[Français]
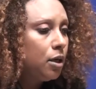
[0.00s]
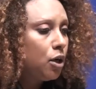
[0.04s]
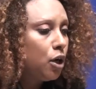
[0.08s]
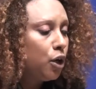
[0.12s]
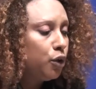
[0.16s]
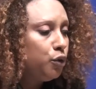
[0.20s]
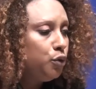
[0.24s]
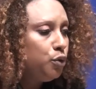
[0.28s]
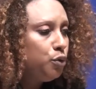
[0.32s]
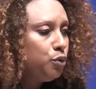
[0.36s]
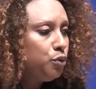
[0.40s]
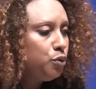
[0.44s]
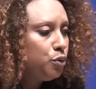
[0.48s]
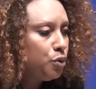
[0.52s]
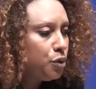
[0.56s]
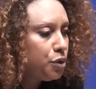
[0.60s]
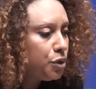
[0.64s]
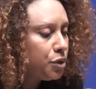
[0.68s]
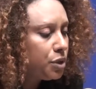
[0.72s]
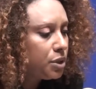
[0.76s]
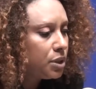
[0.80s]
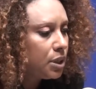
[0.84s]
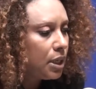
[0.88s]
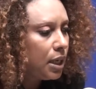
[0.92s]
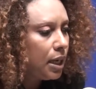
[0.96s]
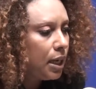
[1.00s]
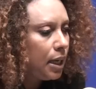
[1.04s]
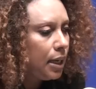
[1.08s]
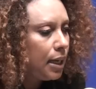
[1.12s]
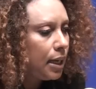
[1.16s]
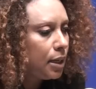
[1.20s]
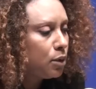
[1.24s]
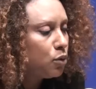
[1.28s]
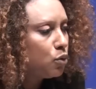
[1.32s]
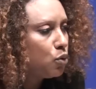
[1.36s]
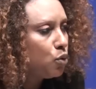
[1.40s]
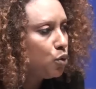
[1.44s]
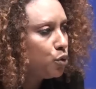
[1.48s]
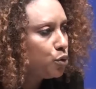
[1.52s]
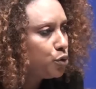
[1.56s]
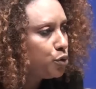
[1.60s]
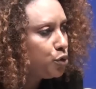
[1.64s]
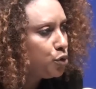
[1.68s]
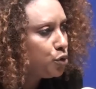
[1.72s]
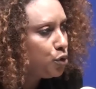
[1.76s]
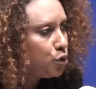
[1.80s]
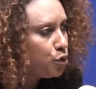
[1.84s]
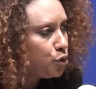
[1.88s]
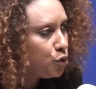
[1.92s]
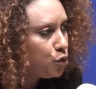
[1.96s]
quand nous tous à la
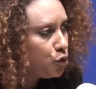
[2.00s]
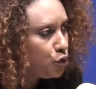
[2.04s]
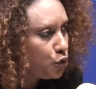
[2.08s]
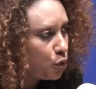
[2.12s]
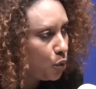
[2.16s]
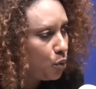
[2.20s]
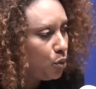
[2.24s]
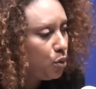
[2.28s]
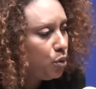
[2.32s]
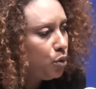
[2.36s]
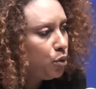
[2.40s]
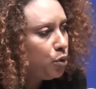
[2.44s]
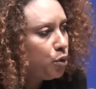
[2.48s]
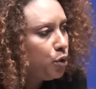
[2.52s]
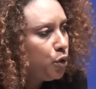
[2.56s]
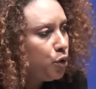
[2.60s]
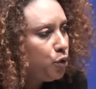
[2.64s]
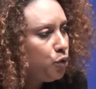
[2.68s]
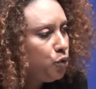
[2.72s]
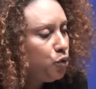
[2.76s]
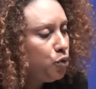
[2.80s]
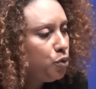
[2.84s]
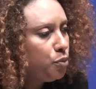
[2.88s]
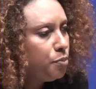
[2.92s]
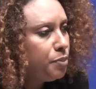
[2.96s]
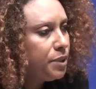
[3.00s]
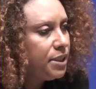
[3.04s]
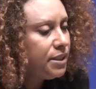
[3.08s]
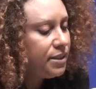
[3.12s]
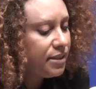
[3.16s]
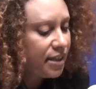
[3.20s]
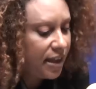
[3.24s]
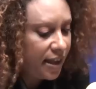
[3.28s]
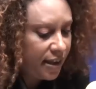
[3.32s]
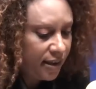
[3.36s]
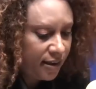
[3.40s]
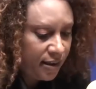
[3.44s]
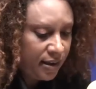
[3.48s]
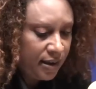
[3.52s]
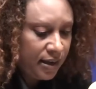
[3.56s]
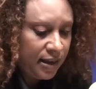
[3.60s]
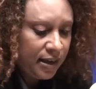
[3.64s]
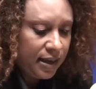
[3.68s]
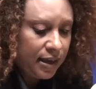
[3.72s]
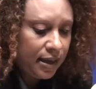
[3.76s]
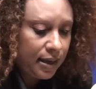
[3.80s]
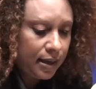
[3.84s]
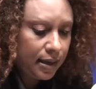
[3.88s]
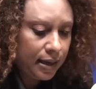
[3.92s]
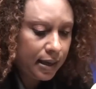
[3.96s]
Constitution, nous avons
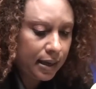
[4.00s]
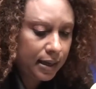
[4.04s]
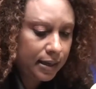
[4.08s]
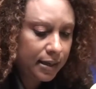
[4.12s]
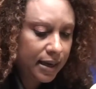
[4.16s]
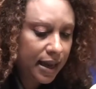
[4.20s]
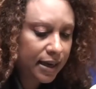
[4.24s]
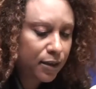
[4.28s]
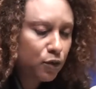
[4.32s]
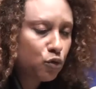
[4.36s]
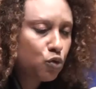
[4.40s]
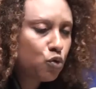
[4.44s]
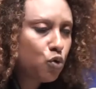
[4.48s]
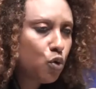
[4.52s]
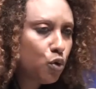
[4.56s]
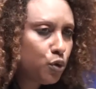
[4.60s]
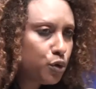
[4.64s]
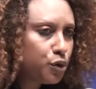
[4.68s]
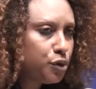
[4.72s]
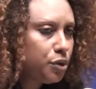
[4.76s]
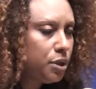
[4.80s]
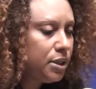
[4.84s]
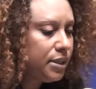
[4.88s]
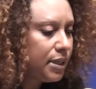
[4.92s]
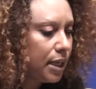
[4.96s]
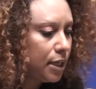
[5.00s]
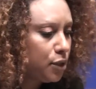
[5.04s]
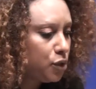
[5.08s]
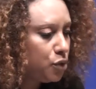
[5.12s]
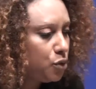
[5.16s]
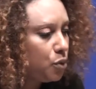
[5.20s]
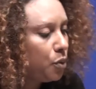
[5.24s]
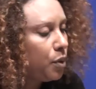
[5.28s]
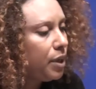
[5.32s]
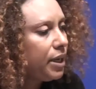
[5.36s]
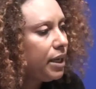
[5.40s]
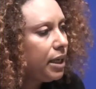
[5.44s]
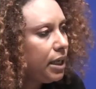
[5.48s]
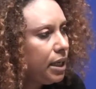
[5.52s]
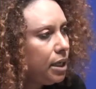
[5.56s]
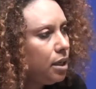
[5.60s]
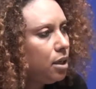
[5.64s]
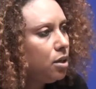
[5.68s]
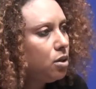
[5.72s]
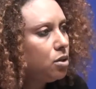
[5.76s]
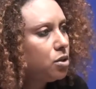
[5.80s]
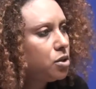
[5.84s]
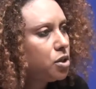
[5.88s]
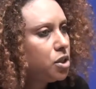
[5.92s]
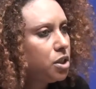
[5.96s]
et une consultation
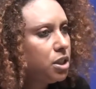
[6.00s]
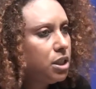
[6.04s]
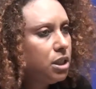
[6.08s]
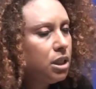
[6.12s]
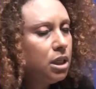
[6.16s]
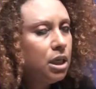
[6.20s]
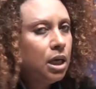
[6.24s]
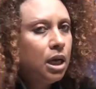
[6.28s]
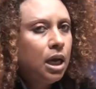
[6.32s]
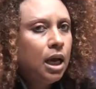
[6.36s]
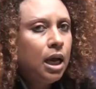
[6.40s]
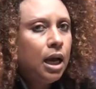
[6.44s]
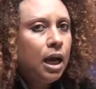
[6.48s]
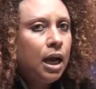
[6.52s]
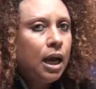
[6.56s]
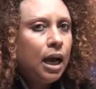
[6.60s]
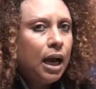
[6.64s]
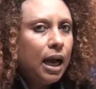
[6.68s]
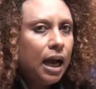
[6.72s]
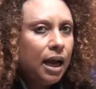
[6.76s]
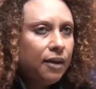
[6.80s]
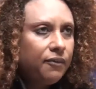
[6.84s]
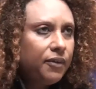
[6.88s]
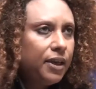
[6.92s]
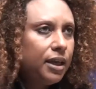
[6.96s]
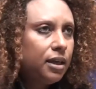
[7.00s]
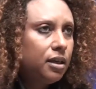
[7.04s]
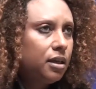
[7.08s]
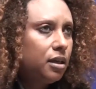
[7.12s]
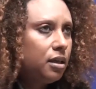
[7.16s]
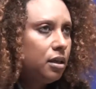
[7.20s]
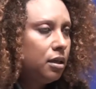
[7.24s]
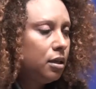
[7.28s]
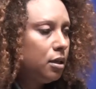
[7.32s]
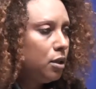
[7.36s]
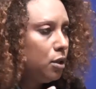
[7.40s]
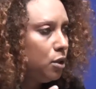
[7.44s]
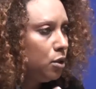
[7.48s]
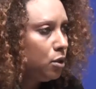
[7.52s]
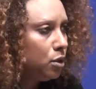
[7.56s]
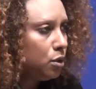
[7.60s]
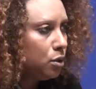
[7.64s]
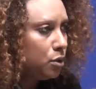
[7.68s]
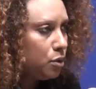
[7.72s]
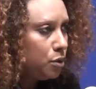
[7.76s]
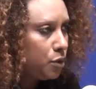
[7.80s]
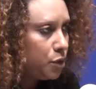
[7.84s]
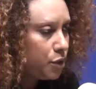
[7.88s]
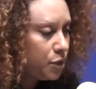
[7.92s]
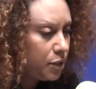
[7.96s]
élargie avec
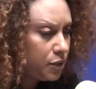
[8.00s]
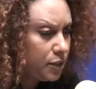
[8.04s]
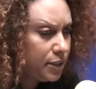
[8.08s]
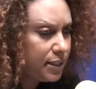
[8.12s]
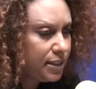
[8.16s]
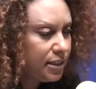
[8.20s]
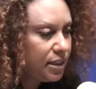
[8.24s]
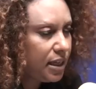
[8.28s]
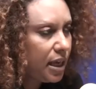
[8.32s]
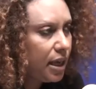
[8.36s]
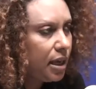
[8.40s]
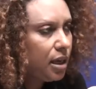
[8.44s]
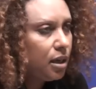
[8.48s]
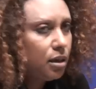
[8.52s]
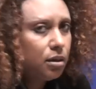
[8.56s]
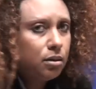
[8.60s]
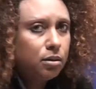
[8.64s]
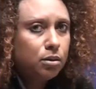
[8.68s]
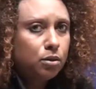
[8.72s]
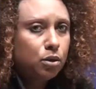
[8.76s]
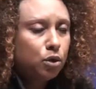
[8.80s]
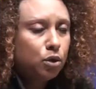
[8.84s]
le judiciaire,